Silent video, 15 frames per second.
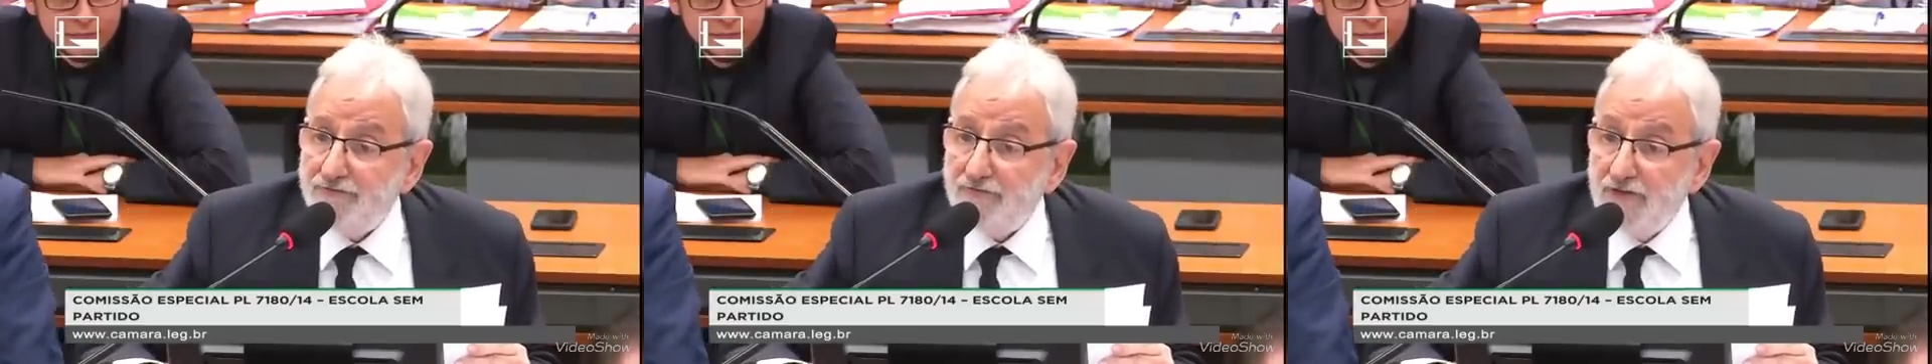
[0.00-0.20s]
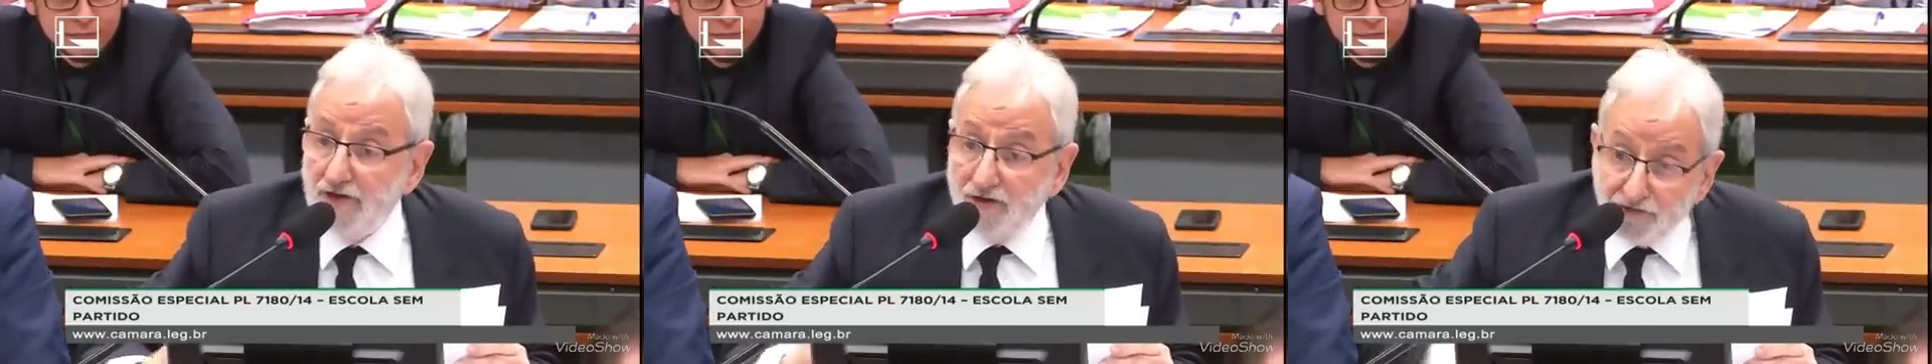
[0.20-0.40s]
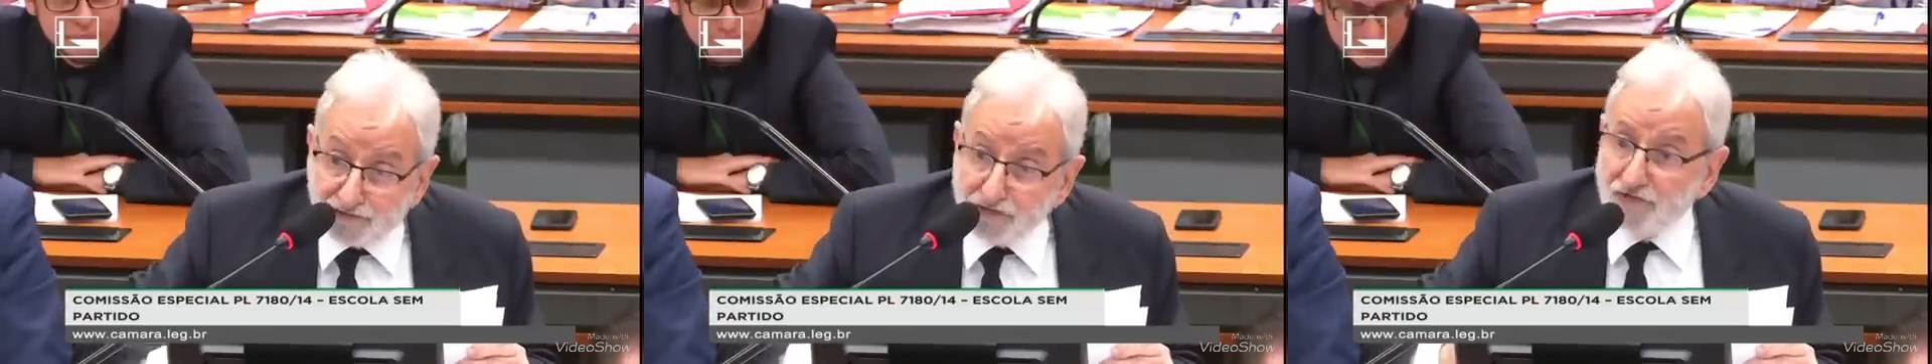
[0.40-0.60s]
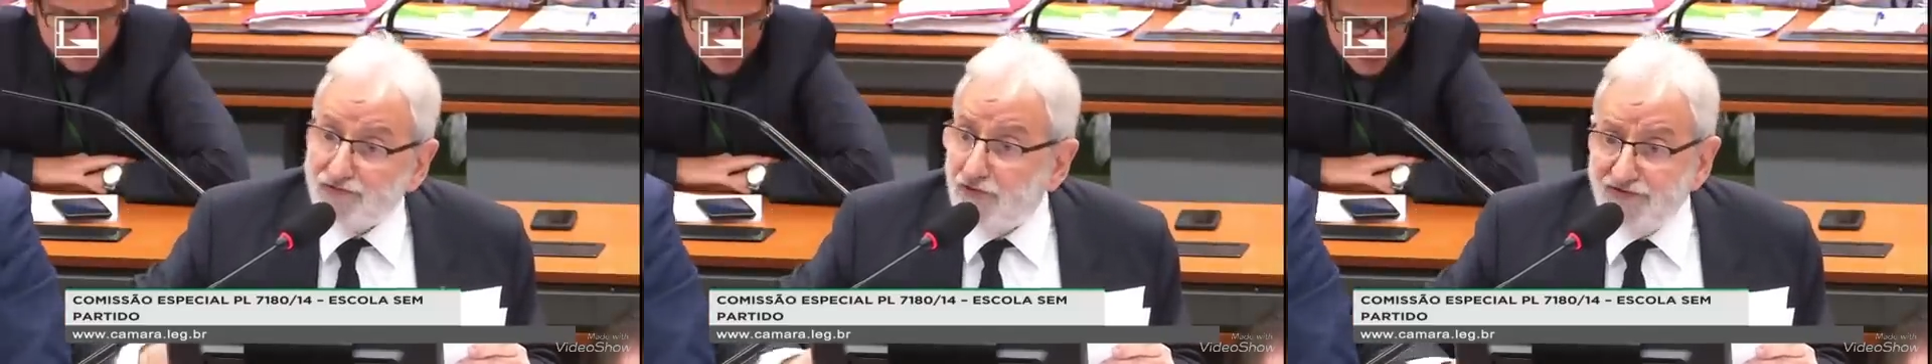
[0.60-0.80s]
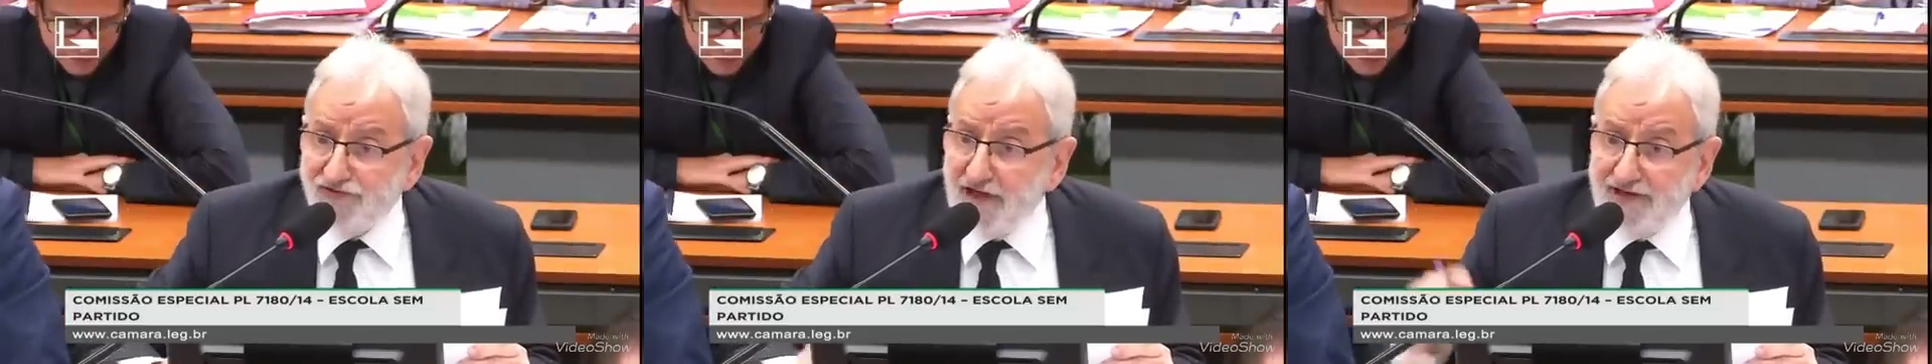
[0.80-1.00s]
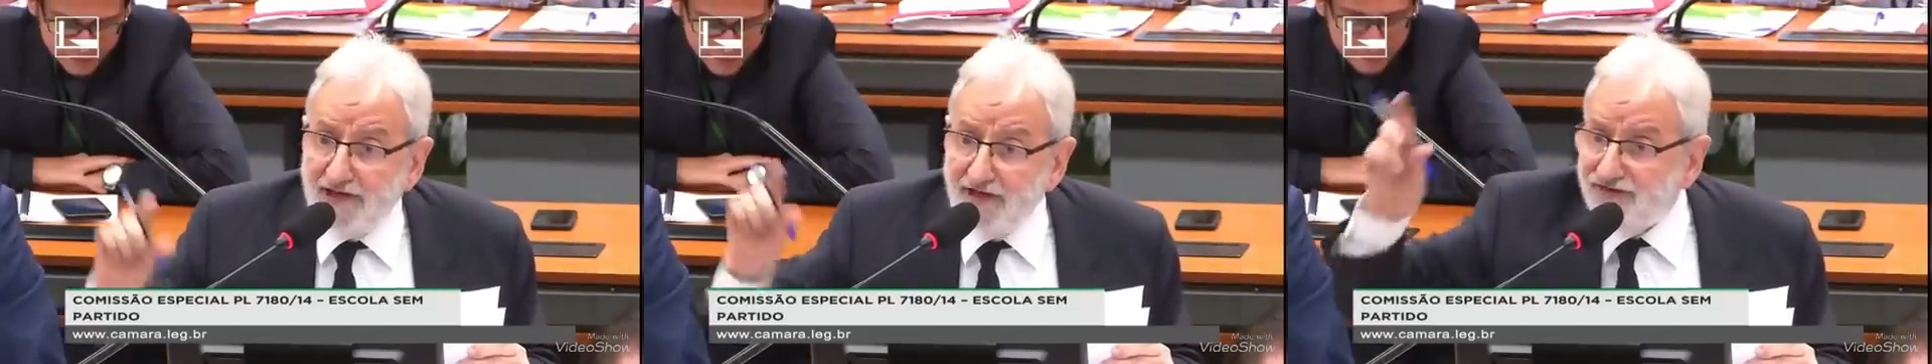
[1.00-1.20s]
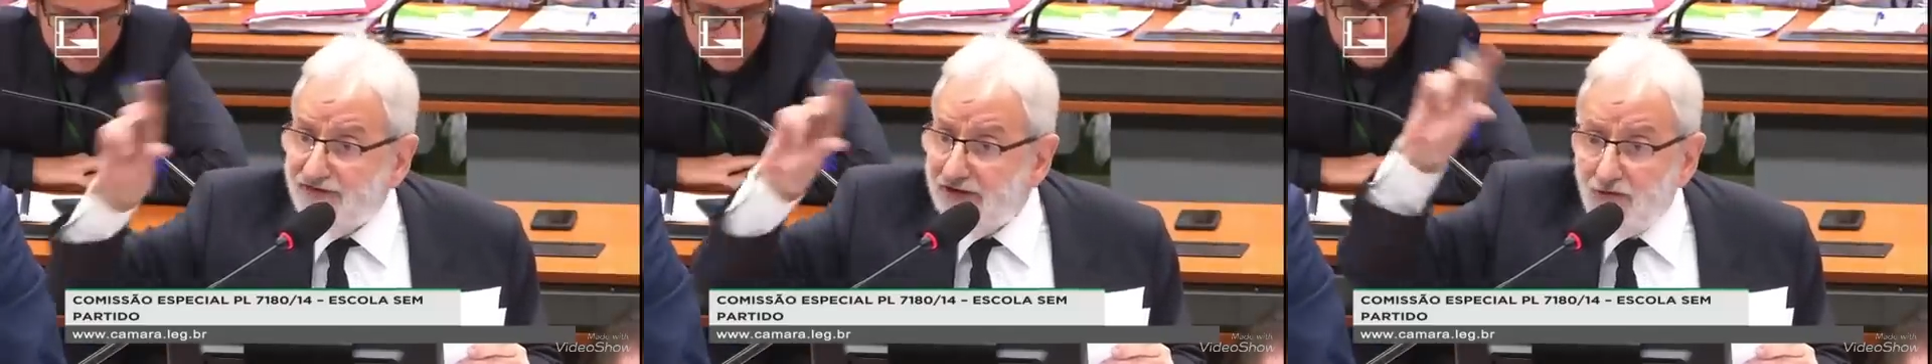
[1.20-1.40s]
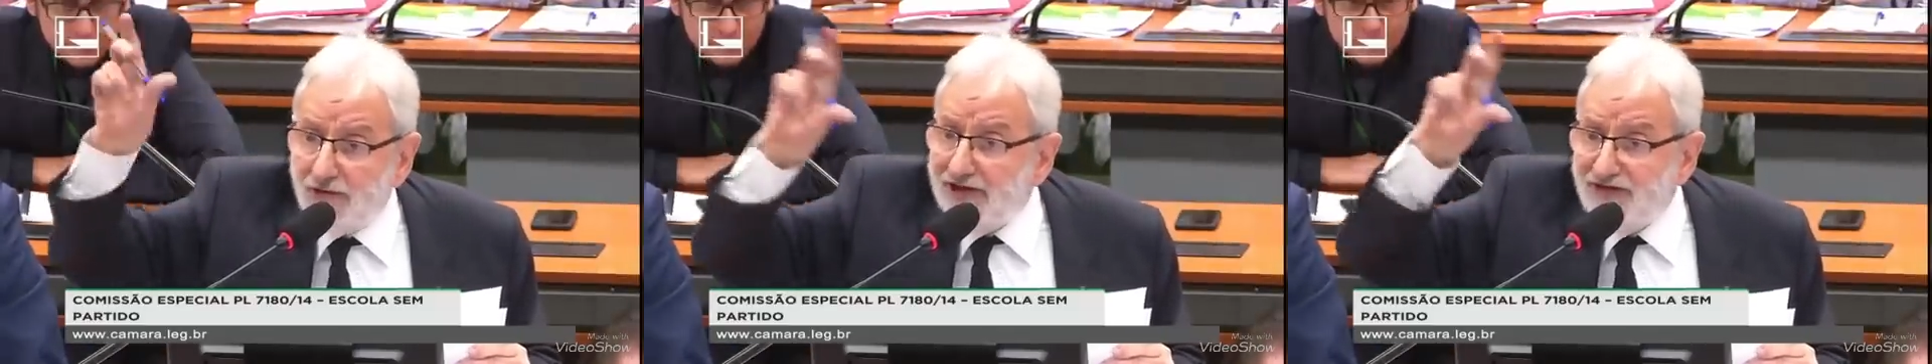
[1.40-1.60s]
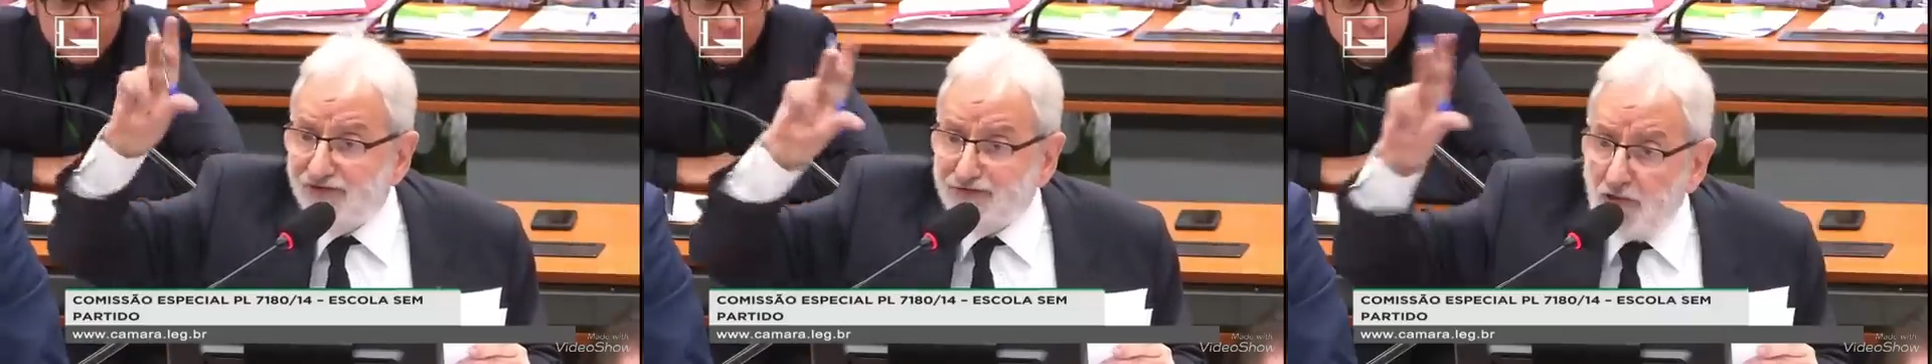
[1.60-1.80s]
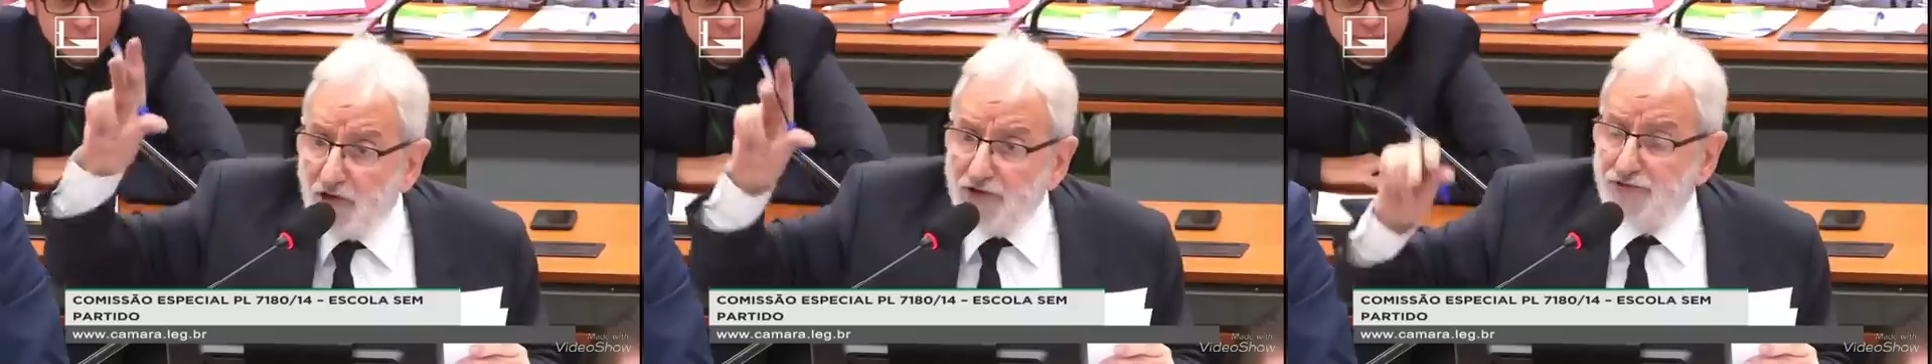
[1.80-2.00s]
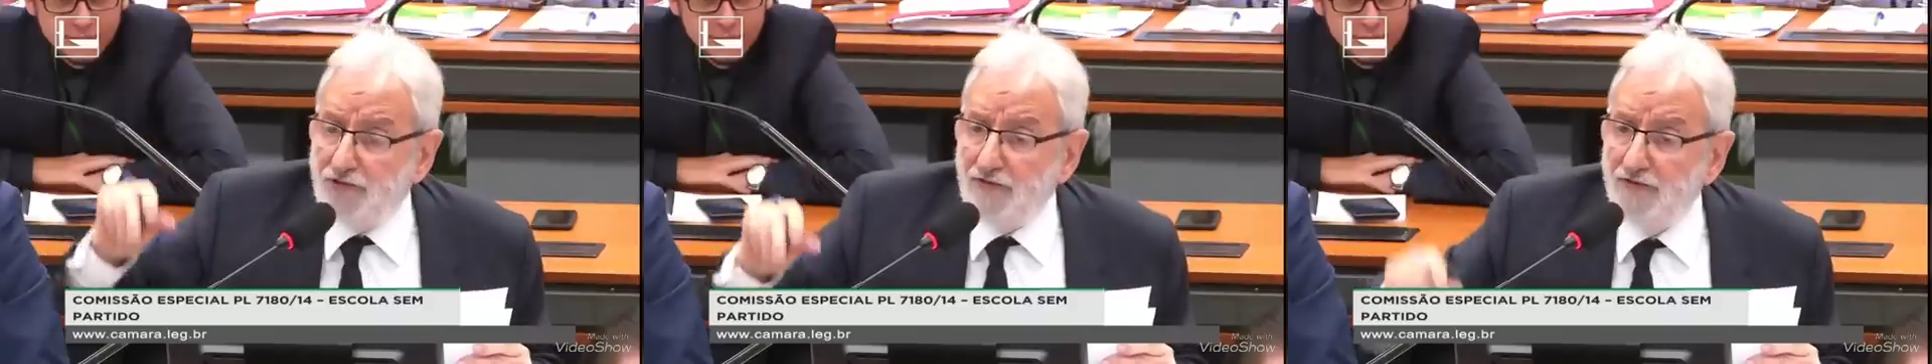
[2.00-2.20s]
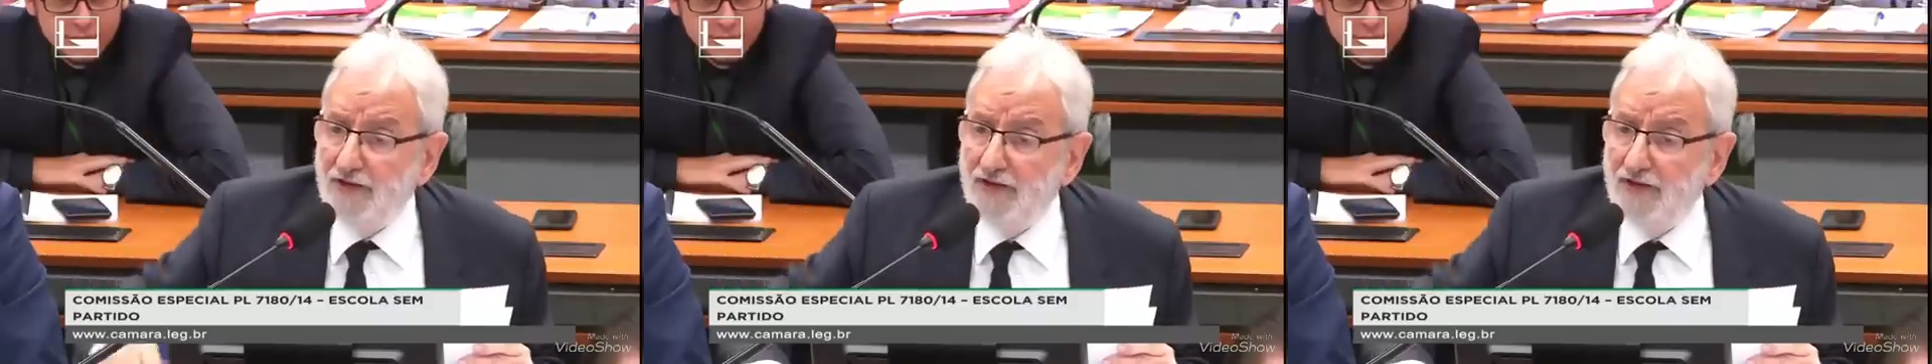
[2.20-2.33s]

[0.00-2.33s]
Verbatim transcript: Eu sou socialista e não respondo